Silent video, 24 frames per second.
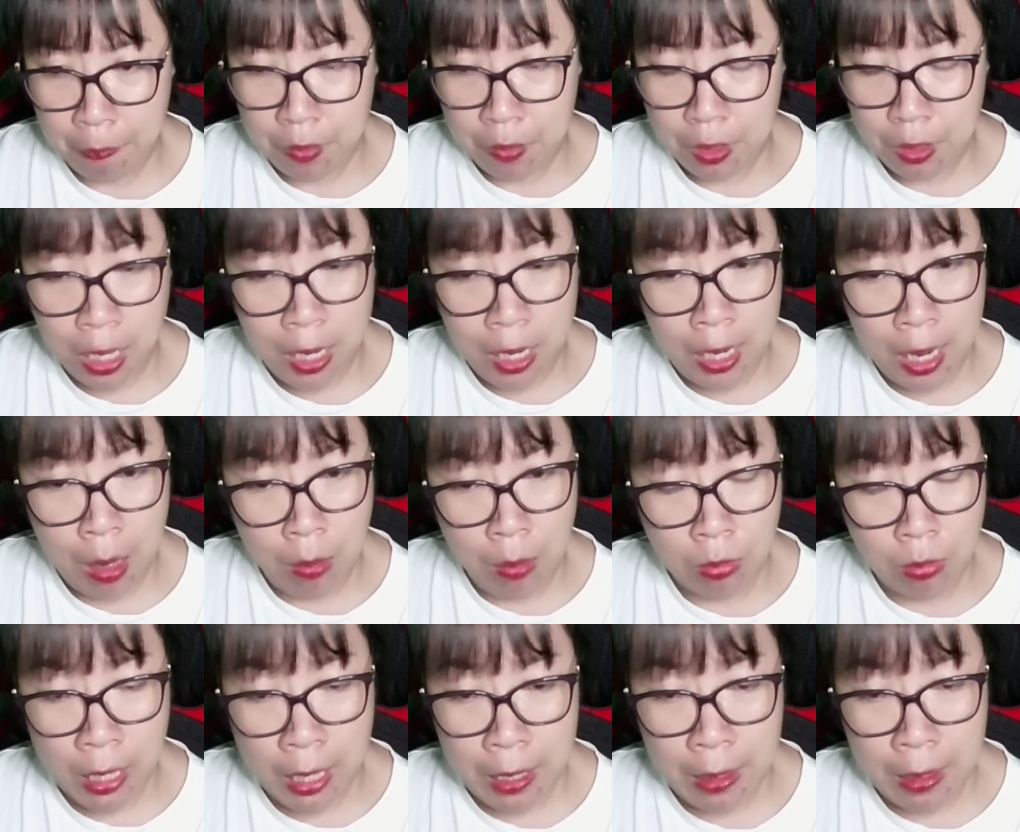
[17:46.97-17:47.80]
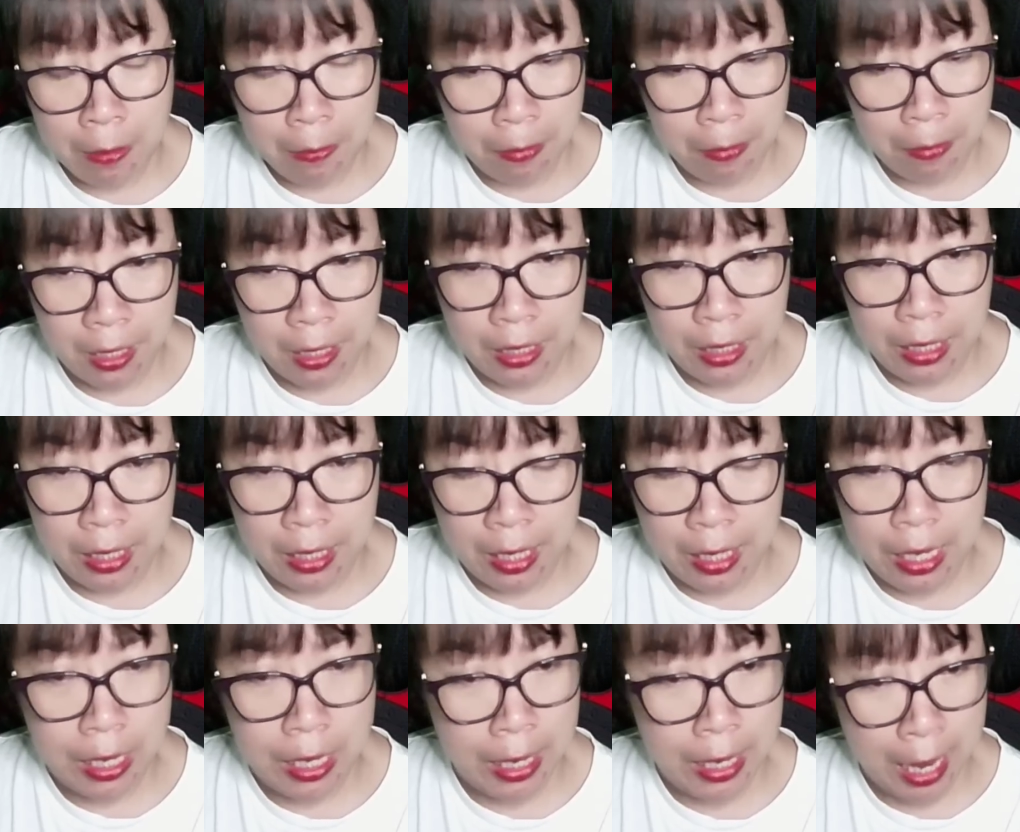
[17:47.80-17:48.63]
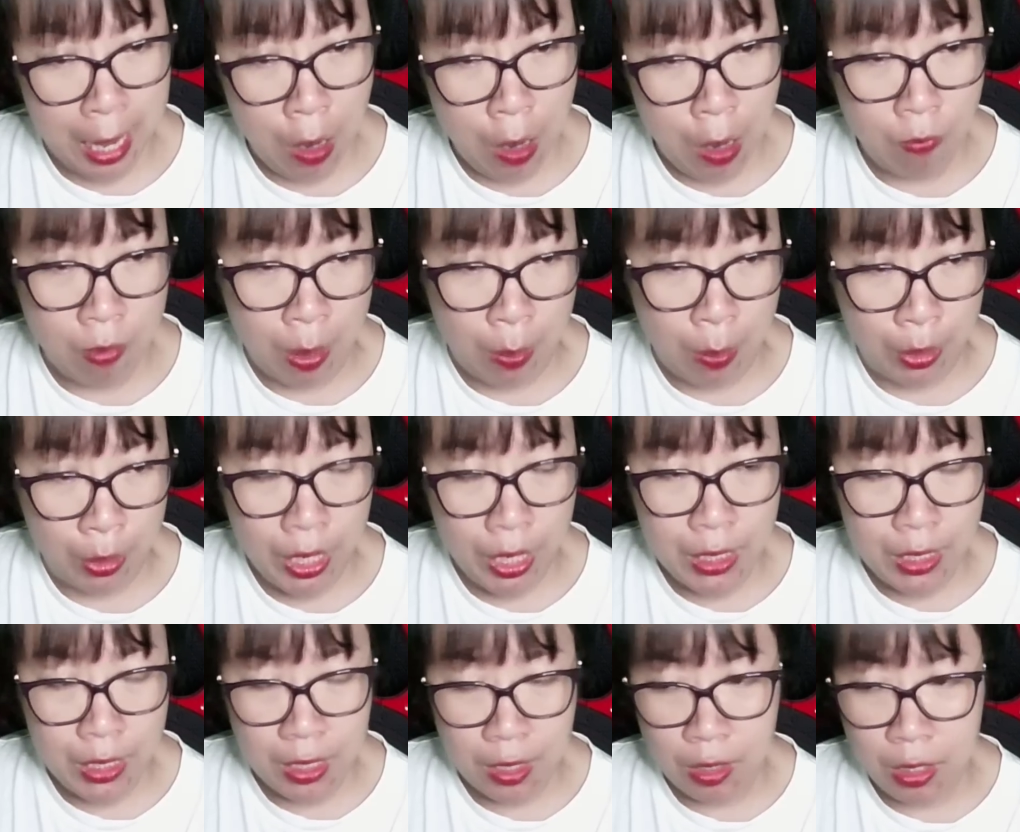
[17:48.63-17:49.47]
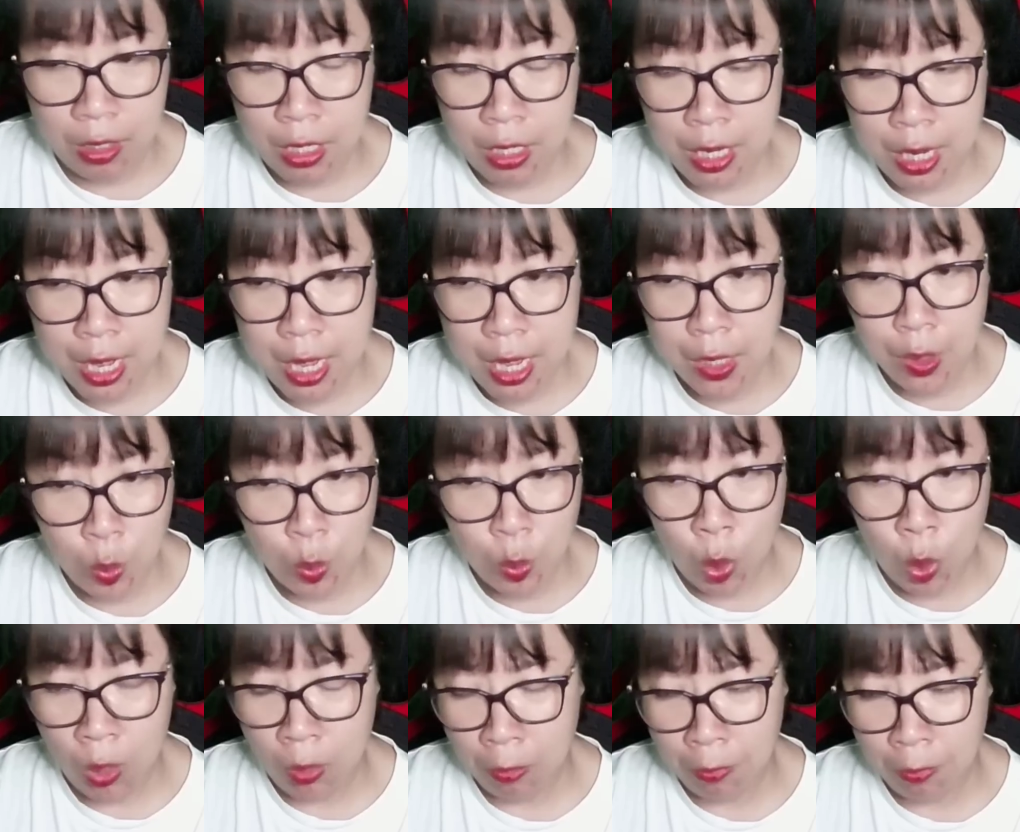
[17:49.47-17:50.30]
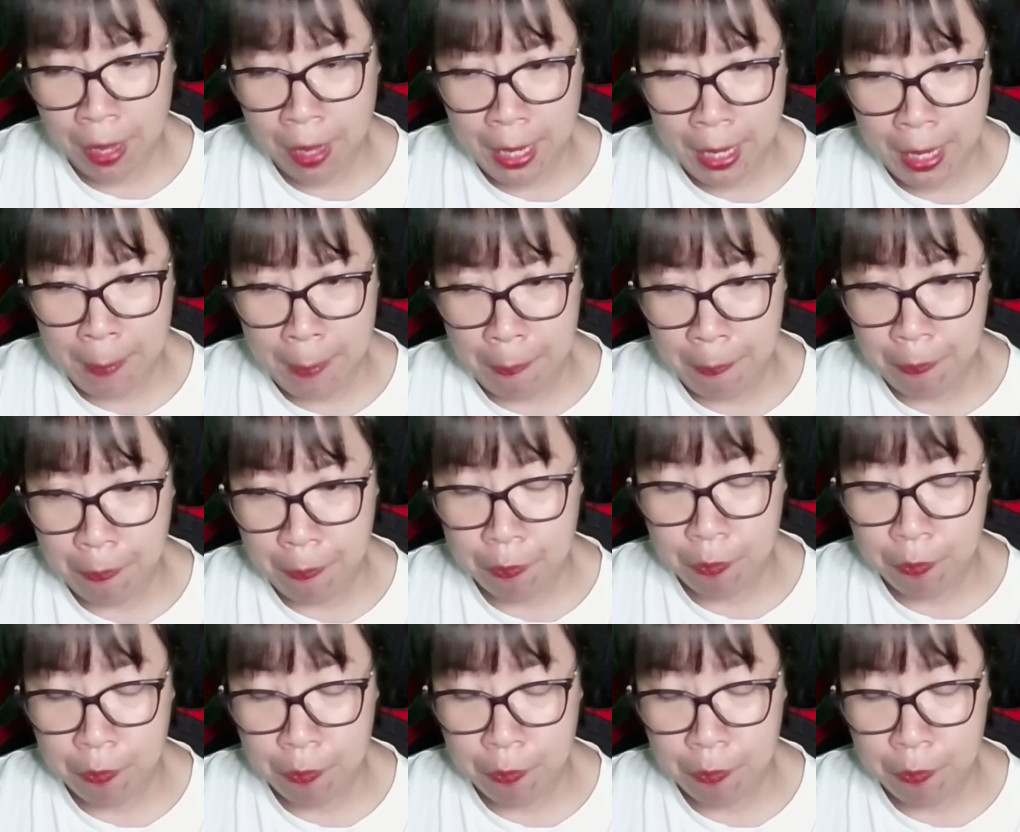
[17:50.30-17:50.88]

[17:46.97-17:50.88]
Thần long thấy vậy, liền lao vào kết giới, điên cuồng va đập.